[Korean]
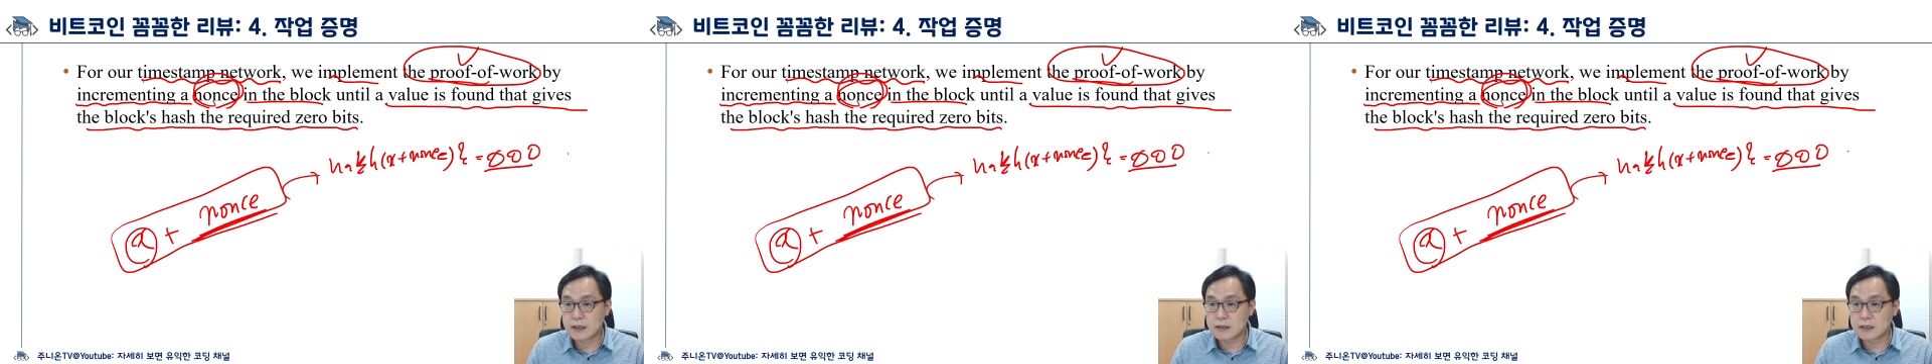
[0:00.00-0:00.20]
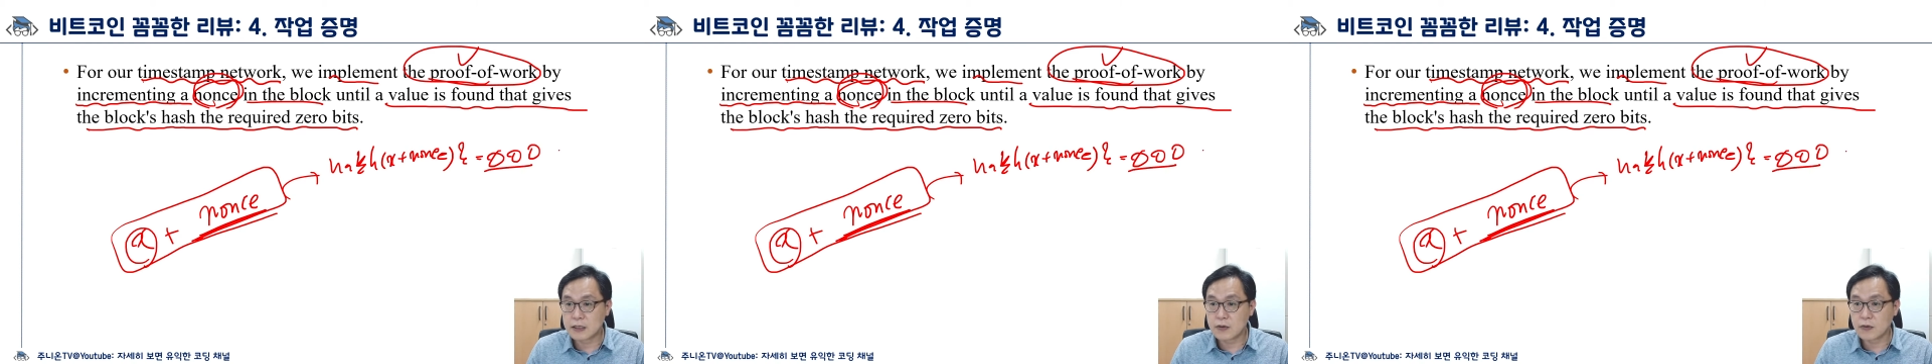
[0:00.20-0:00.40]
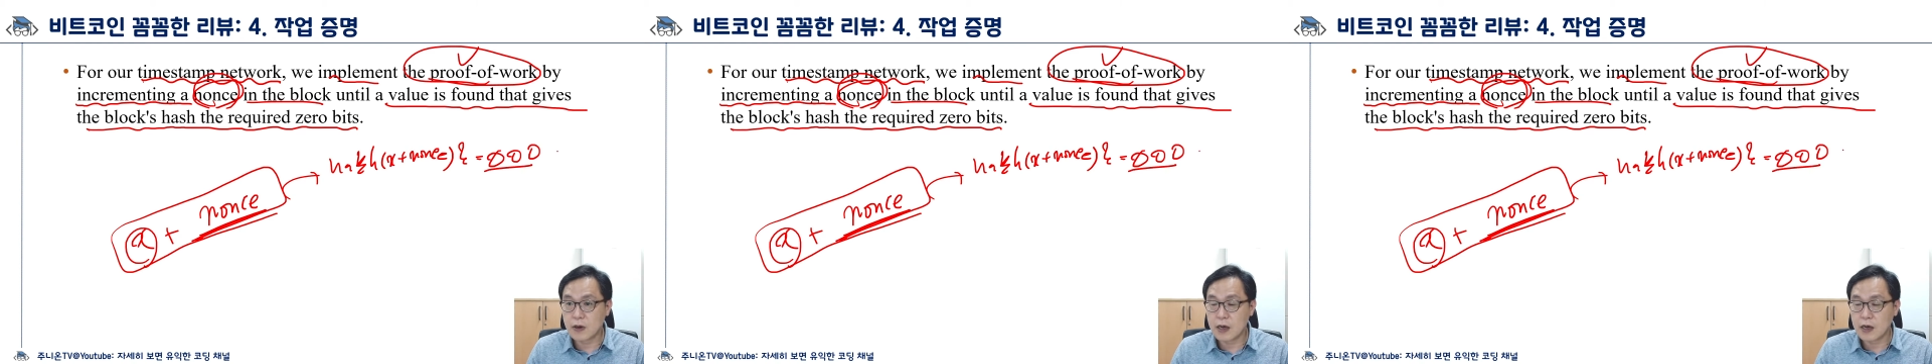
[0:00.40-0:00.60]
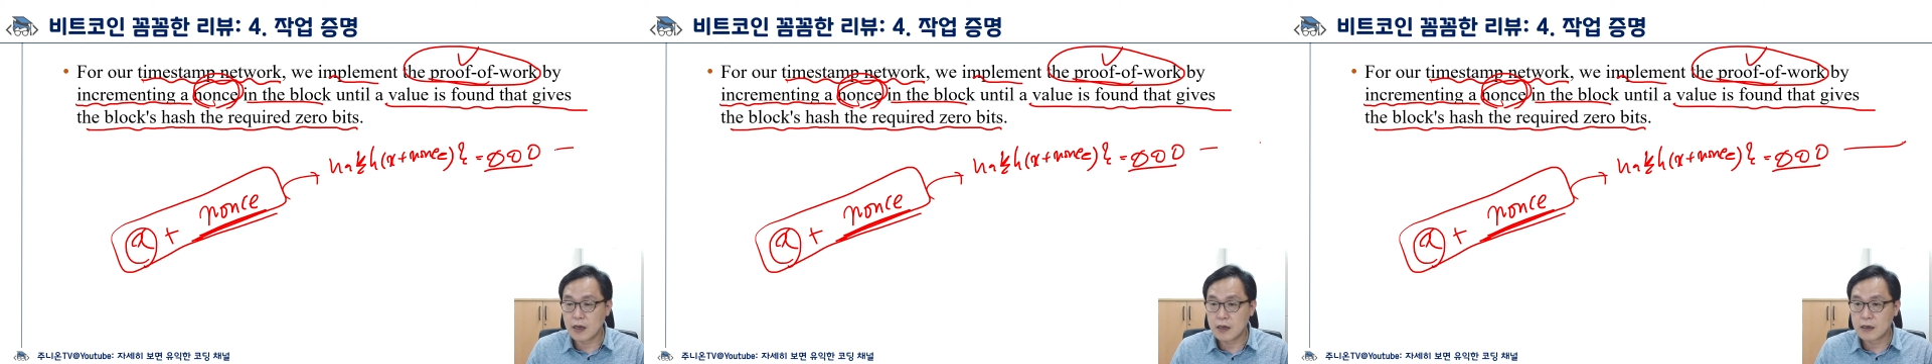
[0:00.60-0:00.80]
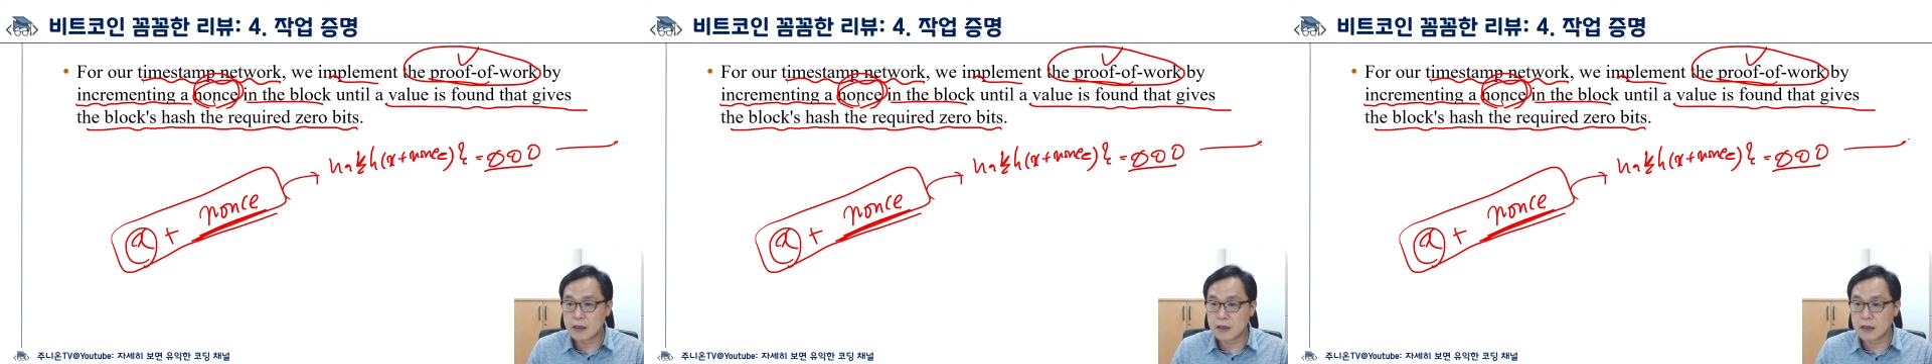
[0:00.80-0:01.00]

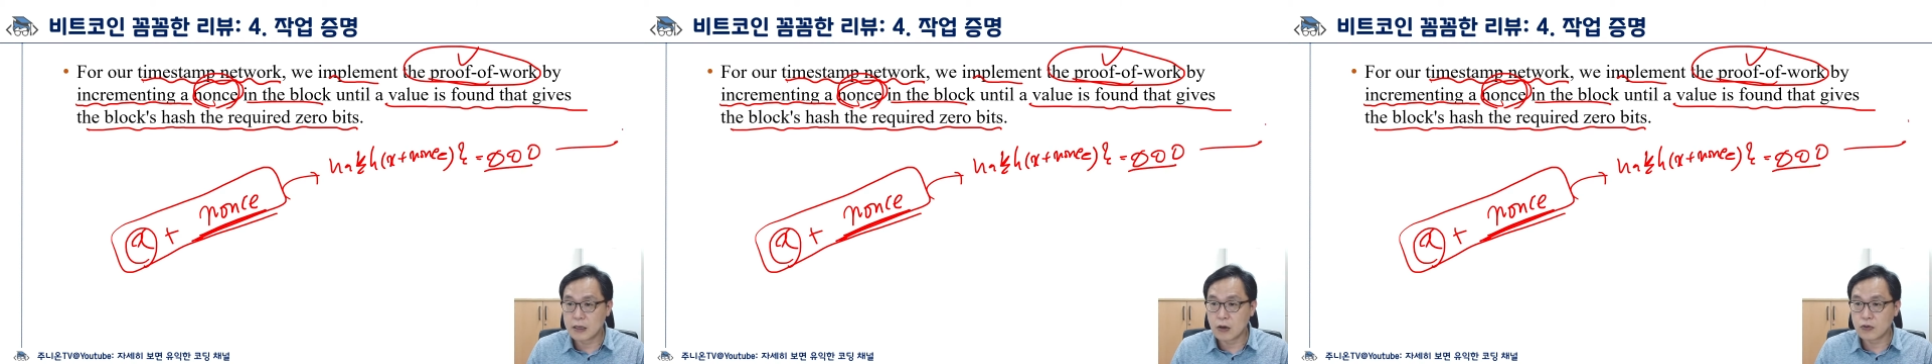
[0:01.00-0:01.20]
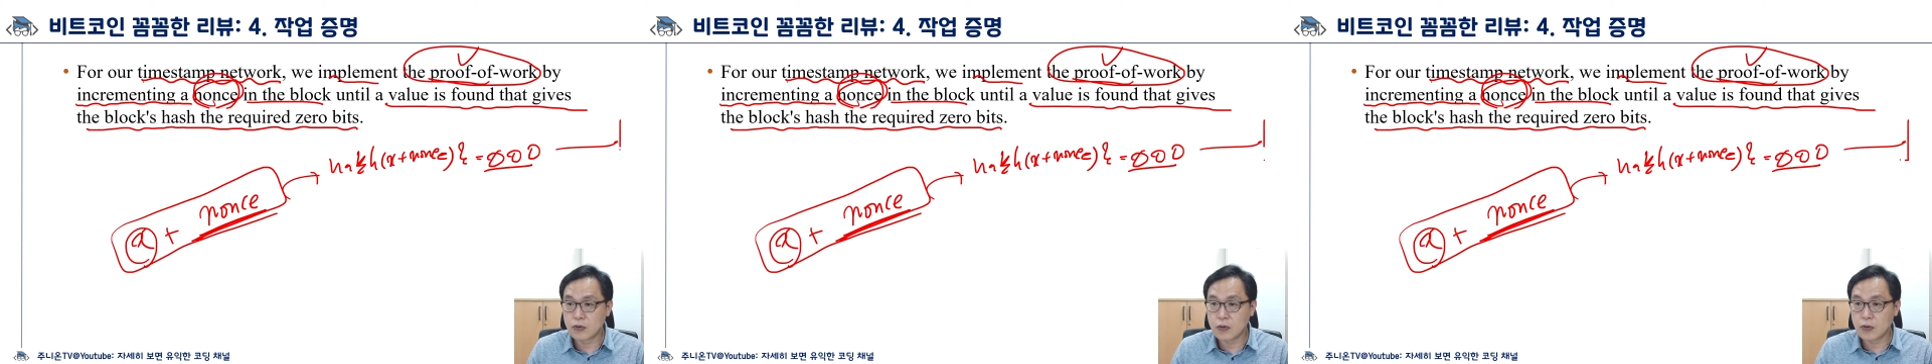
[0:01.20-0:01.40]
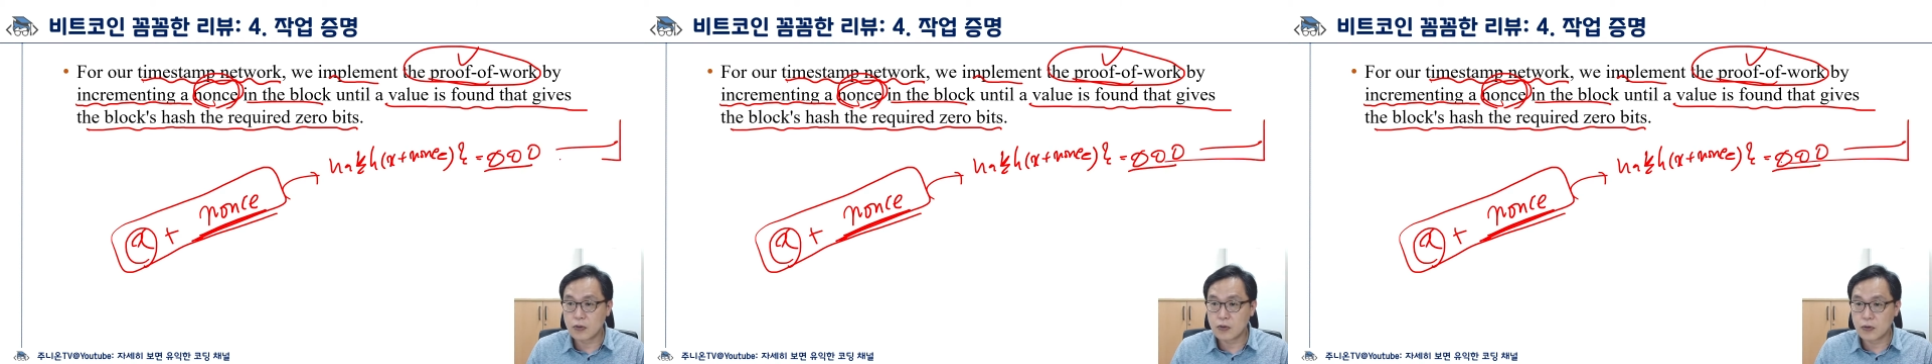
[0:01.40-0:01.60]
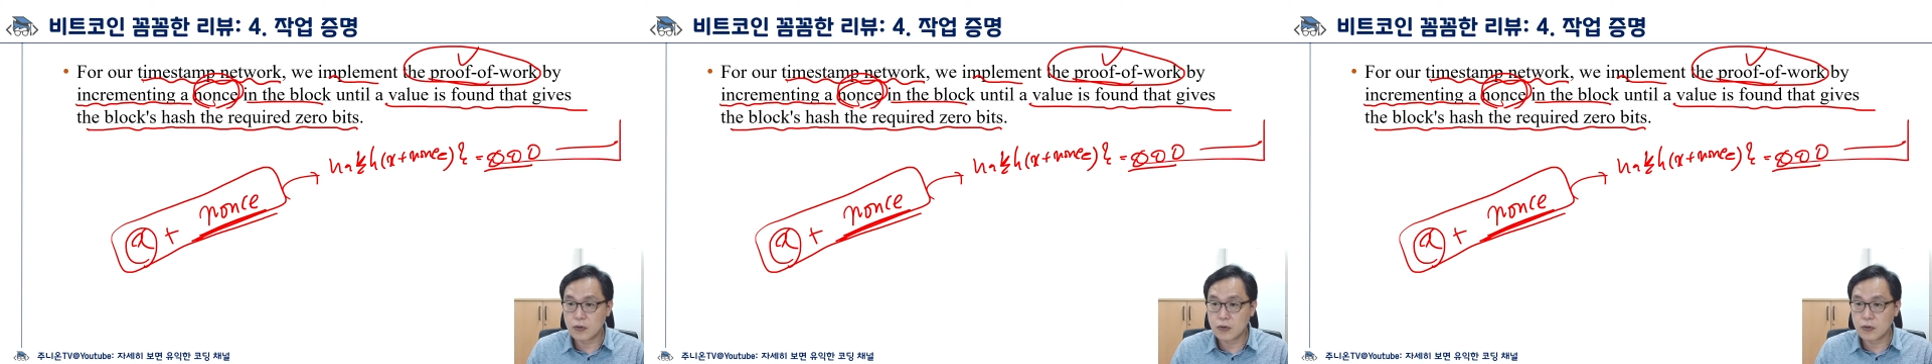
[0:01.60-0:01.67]
제로가 나오도록